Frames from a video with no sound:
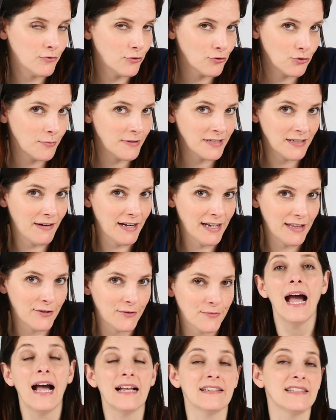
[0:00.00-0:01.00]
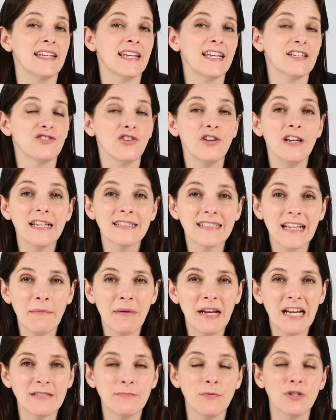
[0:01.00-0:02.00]
nos hubiese valido. Así que son las
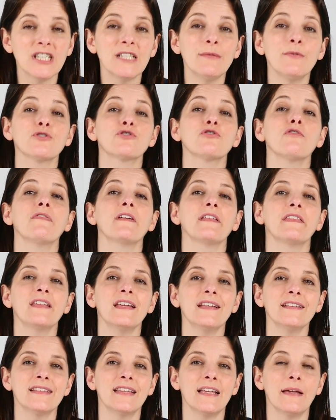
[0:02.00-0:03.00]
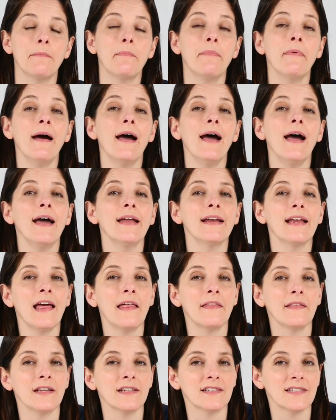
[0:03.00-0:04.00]
cámaras motivo suficiente
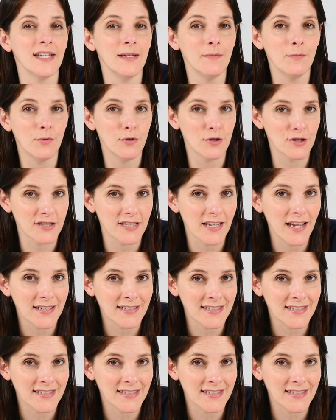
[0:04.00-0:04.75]
para desembolsar